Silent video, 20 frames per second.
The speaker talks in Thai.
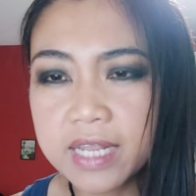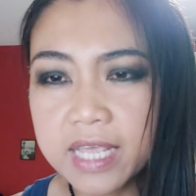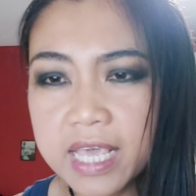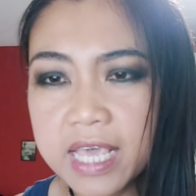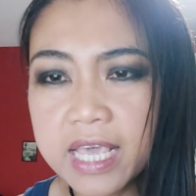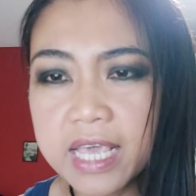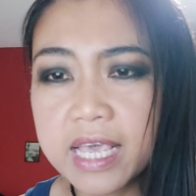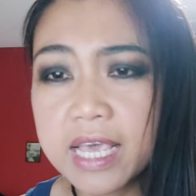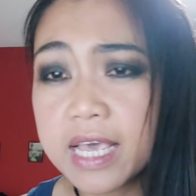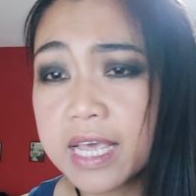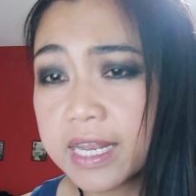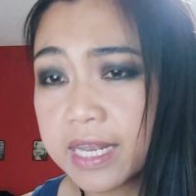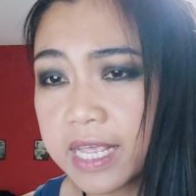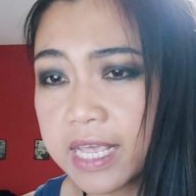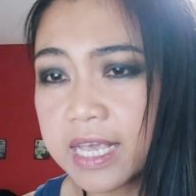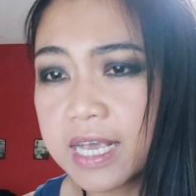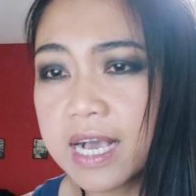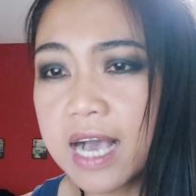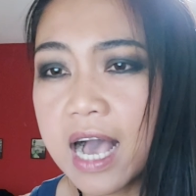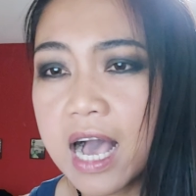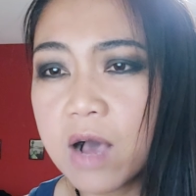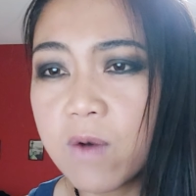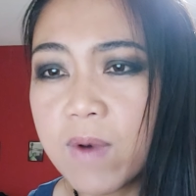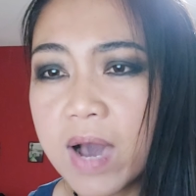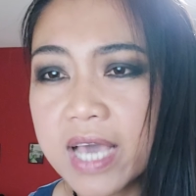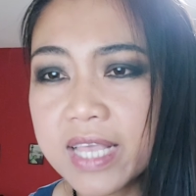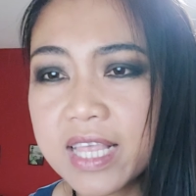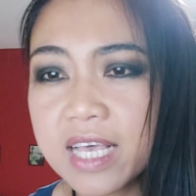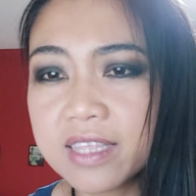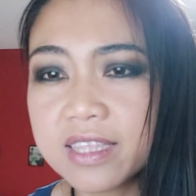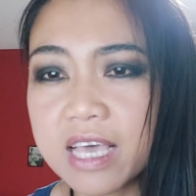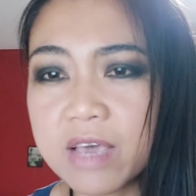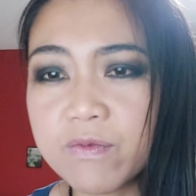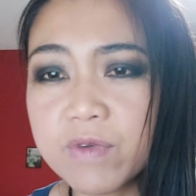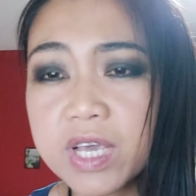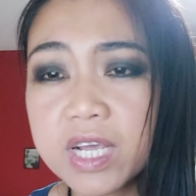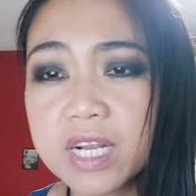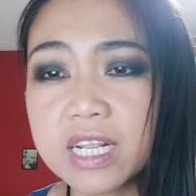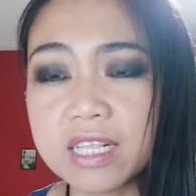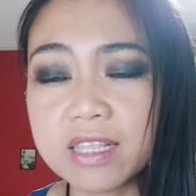ที่ทิ้งค้างไว้ตั้งแต่
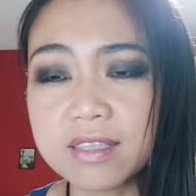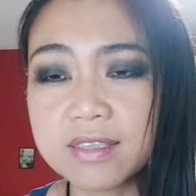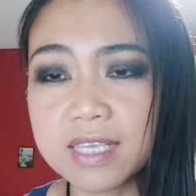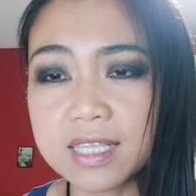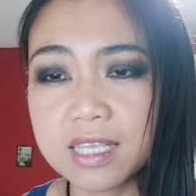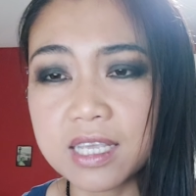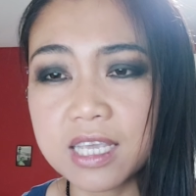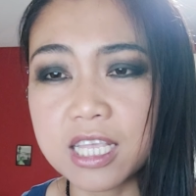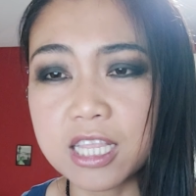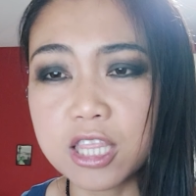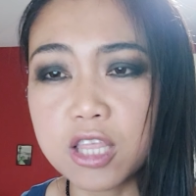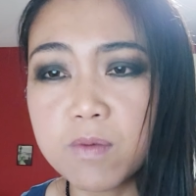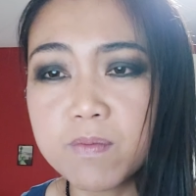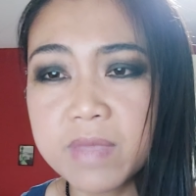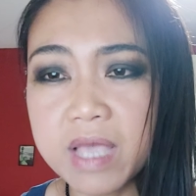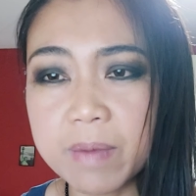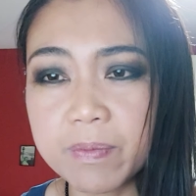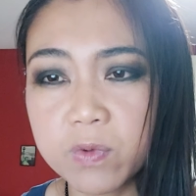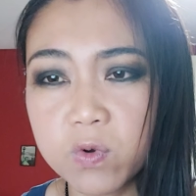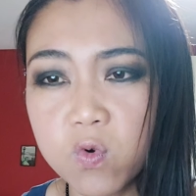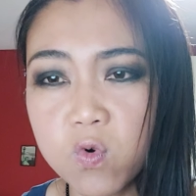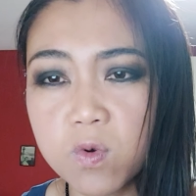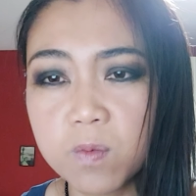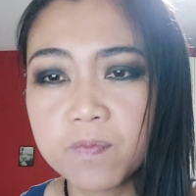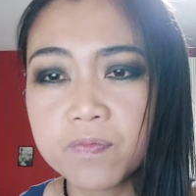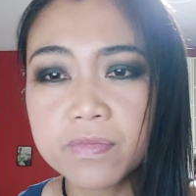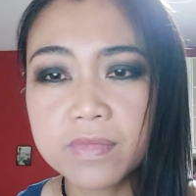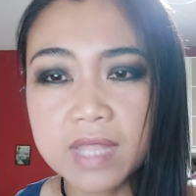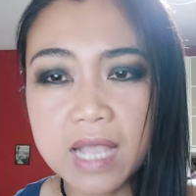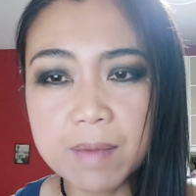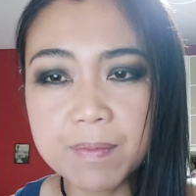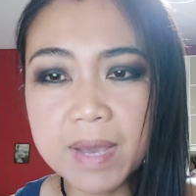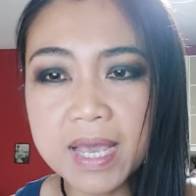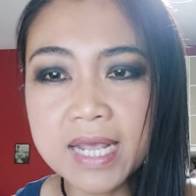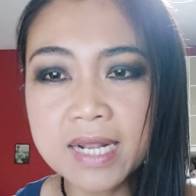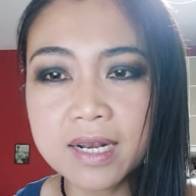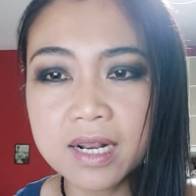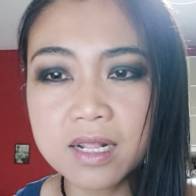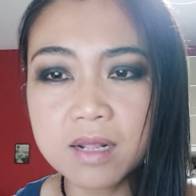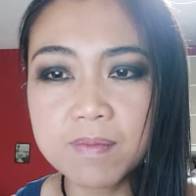วิกฤต เศรษฐกิจต้มยำกุ้งทำให้
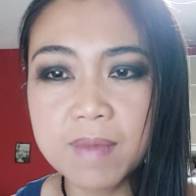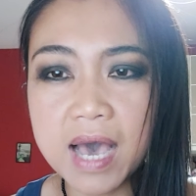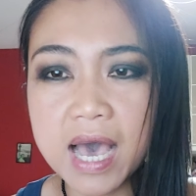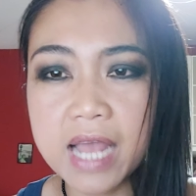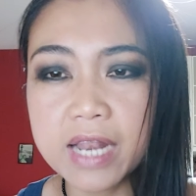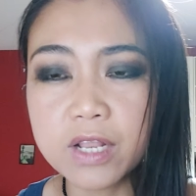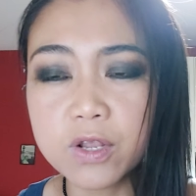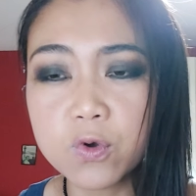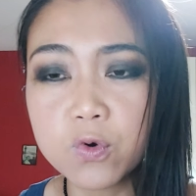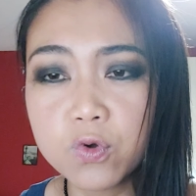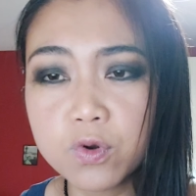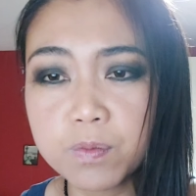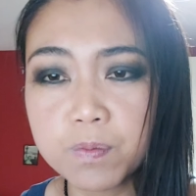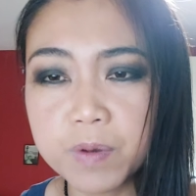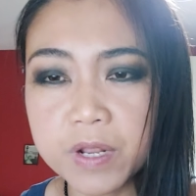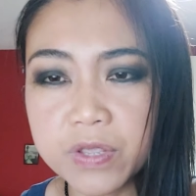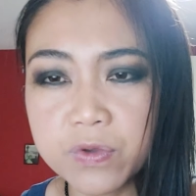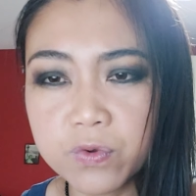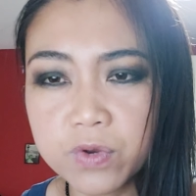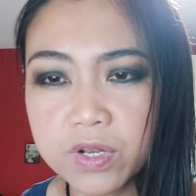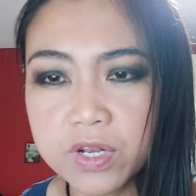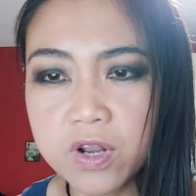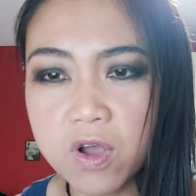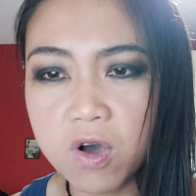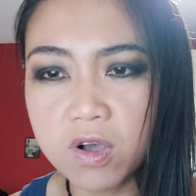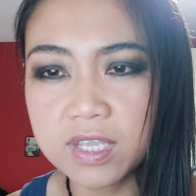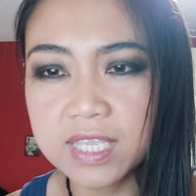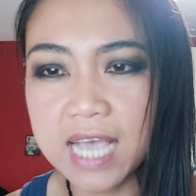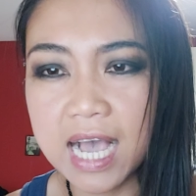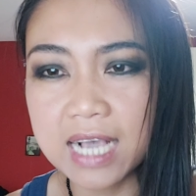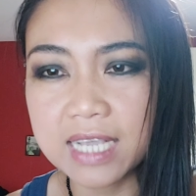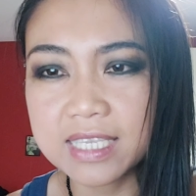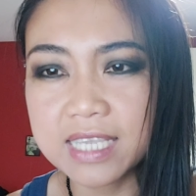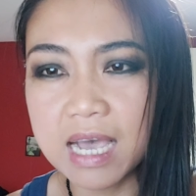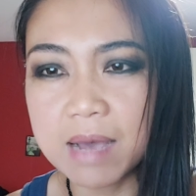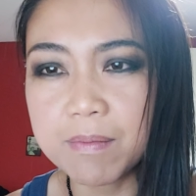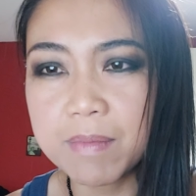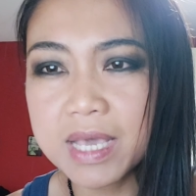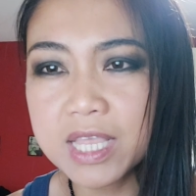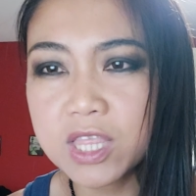รัฐบาลคุณประยุทธ์นอกจาก
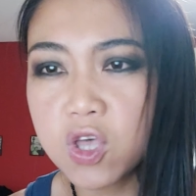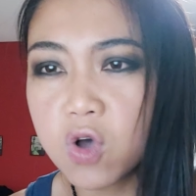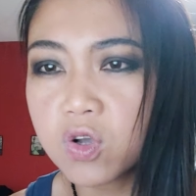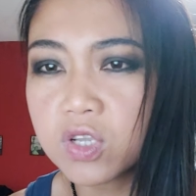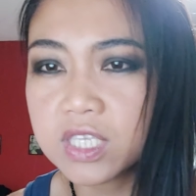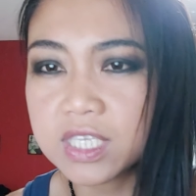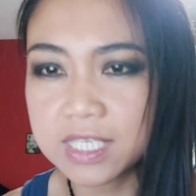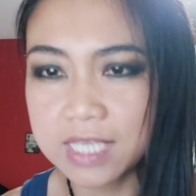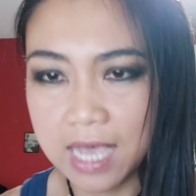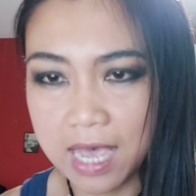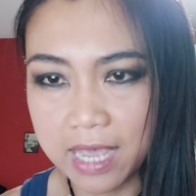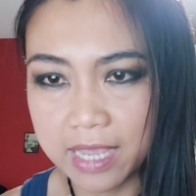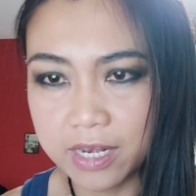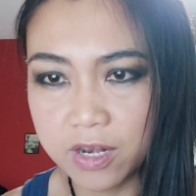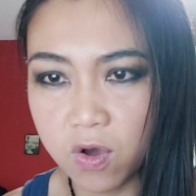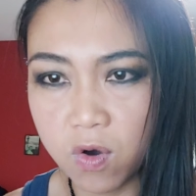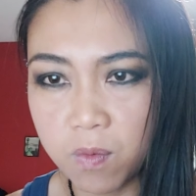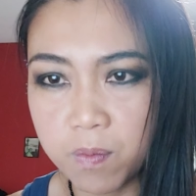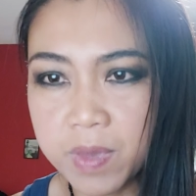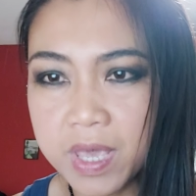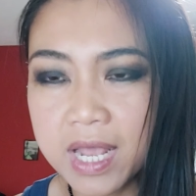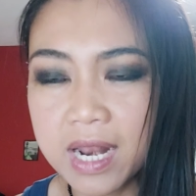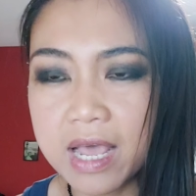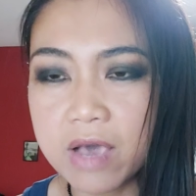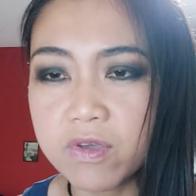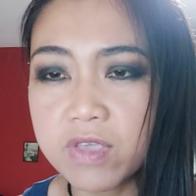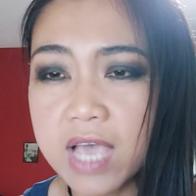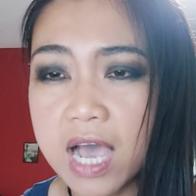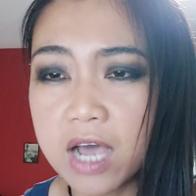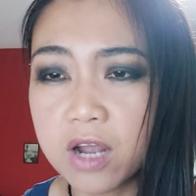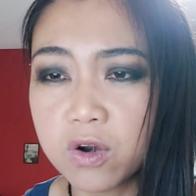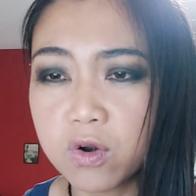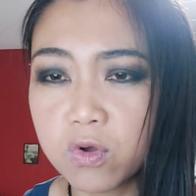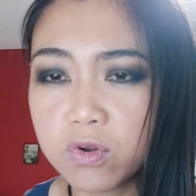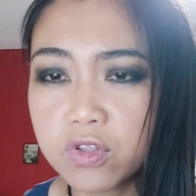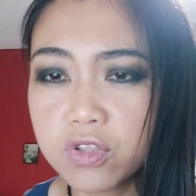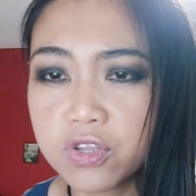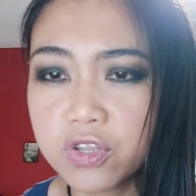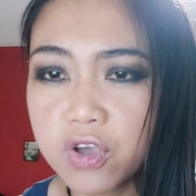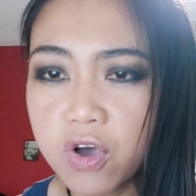จะไม่ต้องจ่ายดอกเบี้ยแล้วยังล
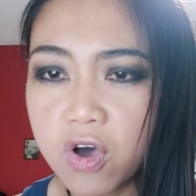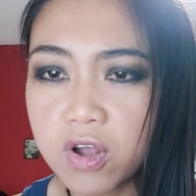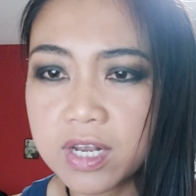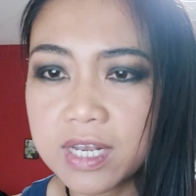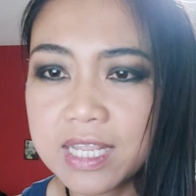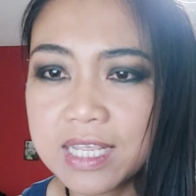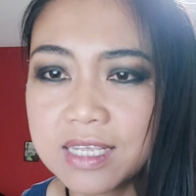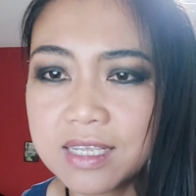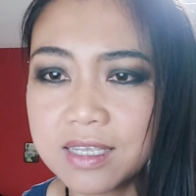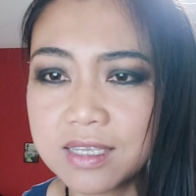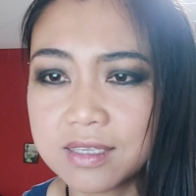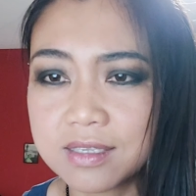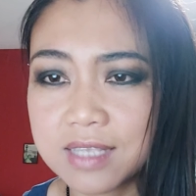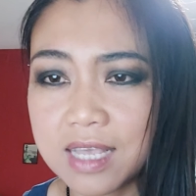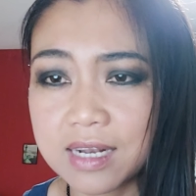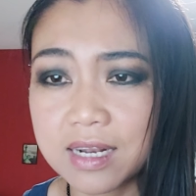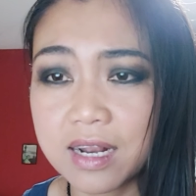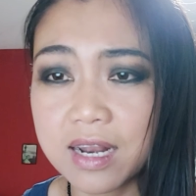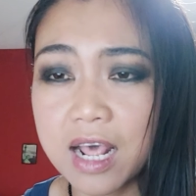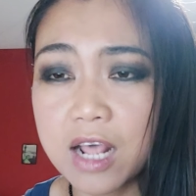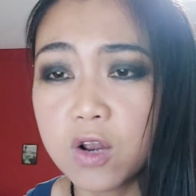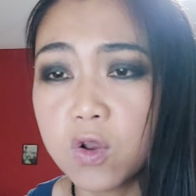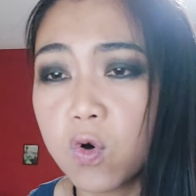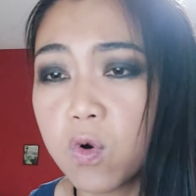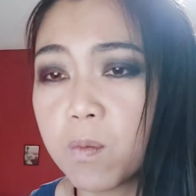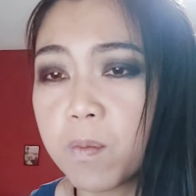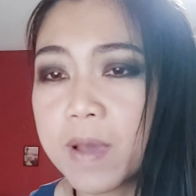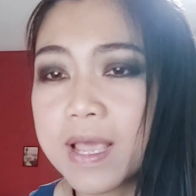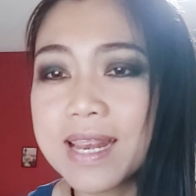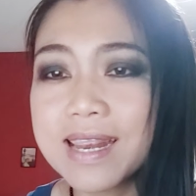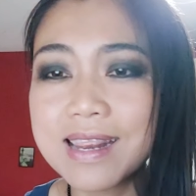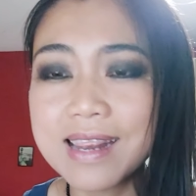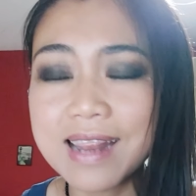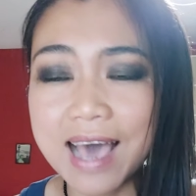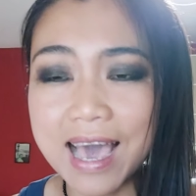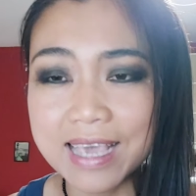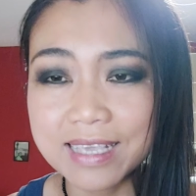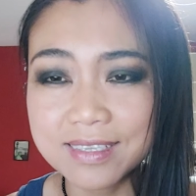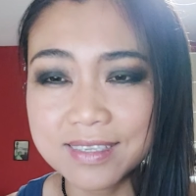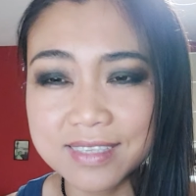ดยอดหนี้สาธารณะลงไปห
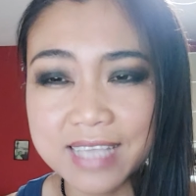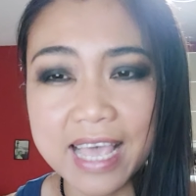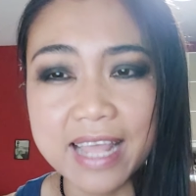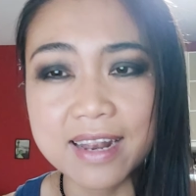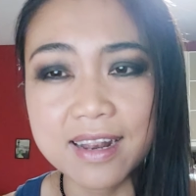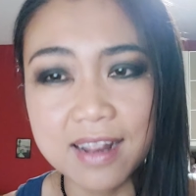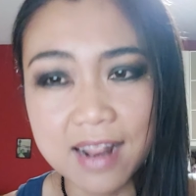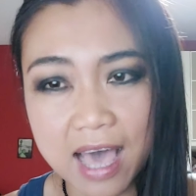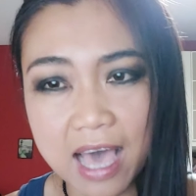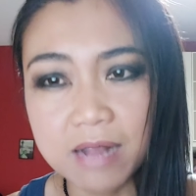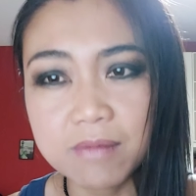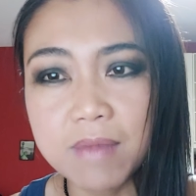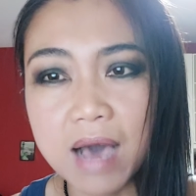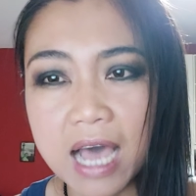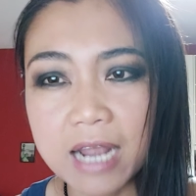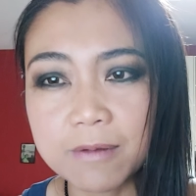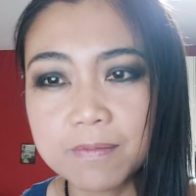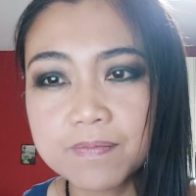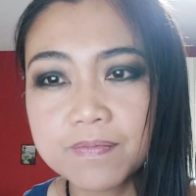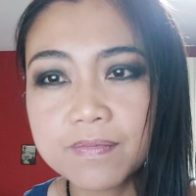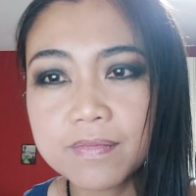ลายแสนล้านบาท